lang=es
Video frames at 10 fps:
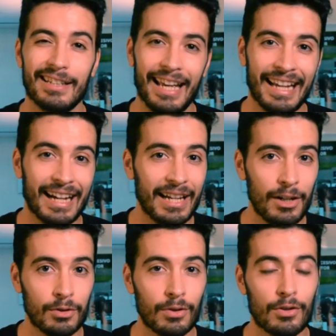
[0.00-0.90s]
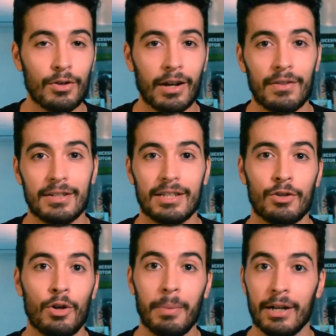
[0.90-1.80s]
en giro, entonces lo que haces
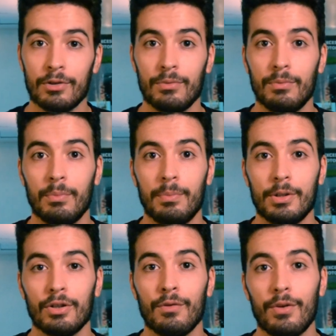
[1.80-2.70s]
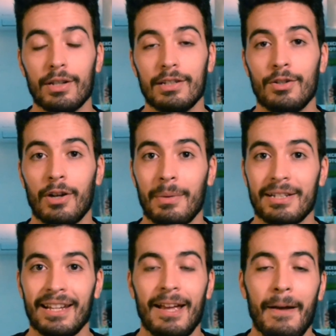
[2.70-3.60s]
es no pegas un pisotón fuerte, sino que
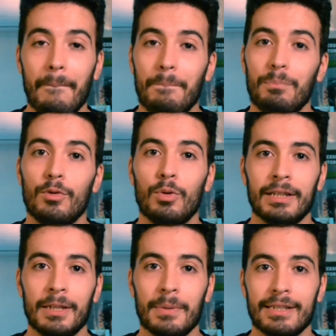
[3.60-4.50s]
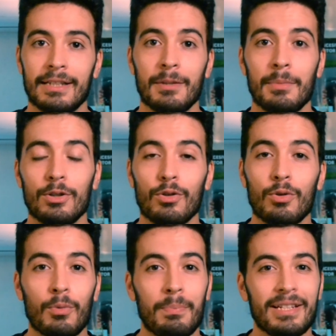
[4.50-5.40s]
vas durante bastantes metros
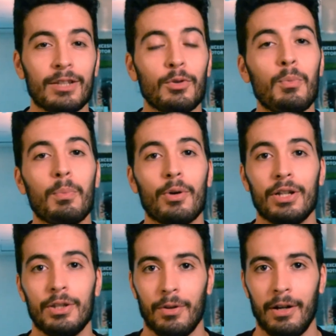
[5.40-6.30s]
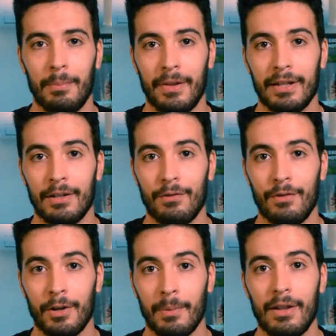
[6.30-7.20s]
pisando un poquito el pedal del
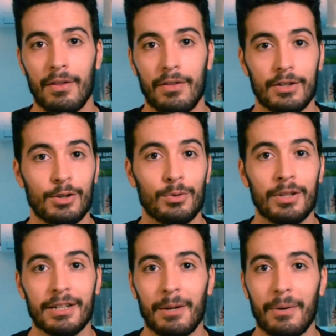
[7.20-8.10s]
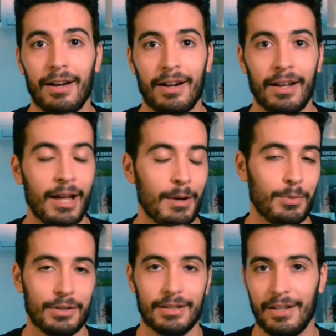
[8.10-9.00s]
freno, ¿vale? Es decir, si tú tienes que bajar
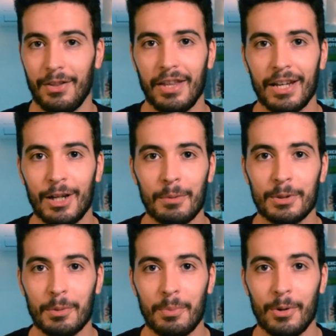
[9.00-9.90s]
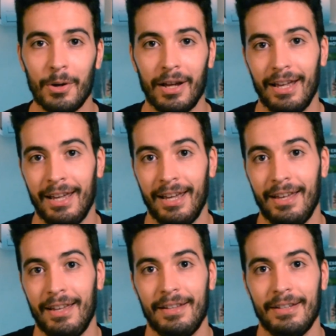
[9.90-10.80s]
pues 100 eh, km por hora
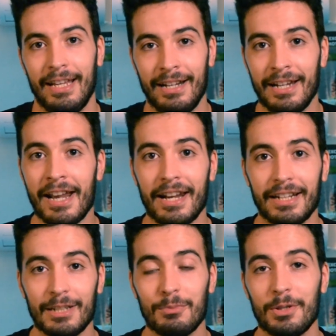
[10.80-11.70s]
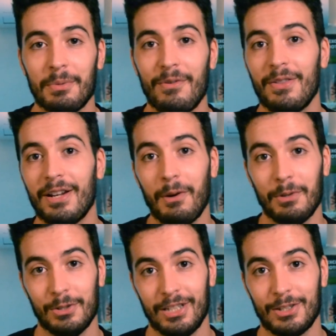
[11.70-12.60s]
eh, en línea recta es mucho más fácil que
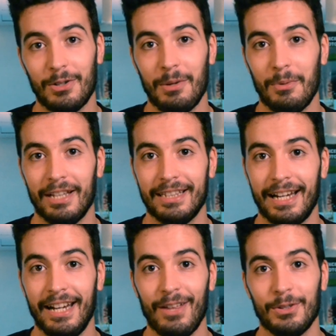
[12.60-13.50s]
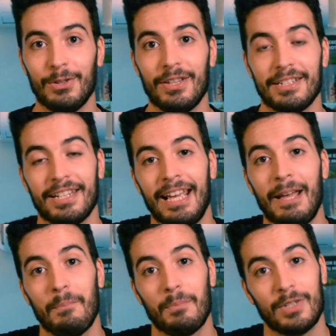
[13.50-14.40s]
cuando estás con el volante girado. Entonces,
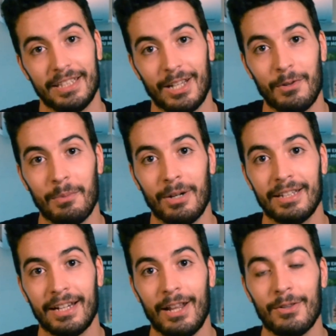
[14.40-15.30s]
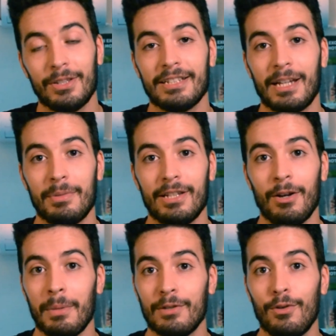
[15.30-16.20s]
si estás con el volante girado, tienes que
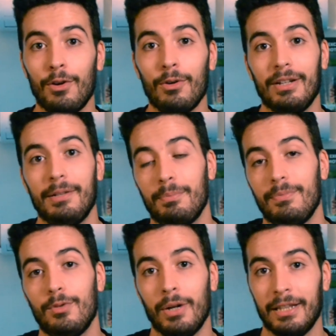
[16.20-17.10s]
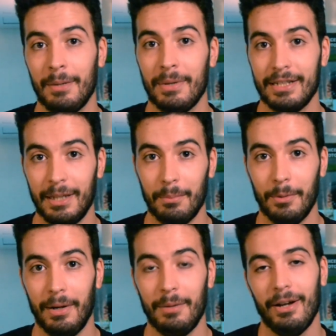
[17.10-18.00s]
pisarlo más flojo y durante más
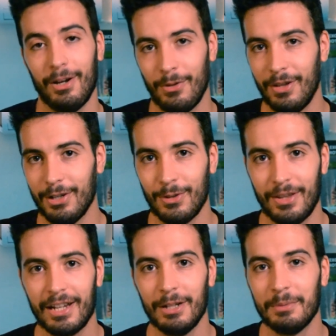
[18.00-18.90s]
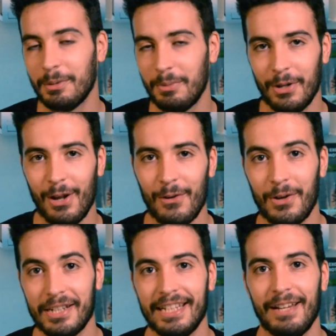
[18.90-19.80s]
tiempo, ¿vale? Para reducir esos 100 km por hora o
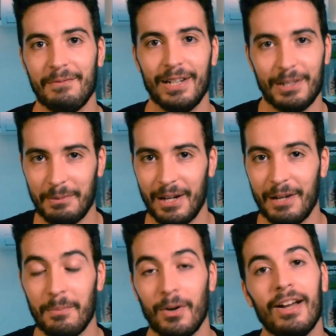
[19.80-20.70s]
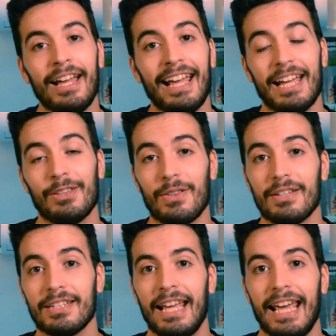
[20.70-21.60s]
lo que sea, ¿vale? Como ejemplo.
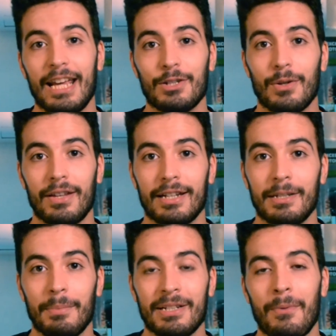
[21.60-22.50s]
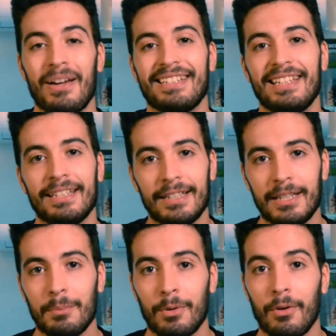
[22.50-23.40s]
Entonces, eso hace que se pase bastante tiempo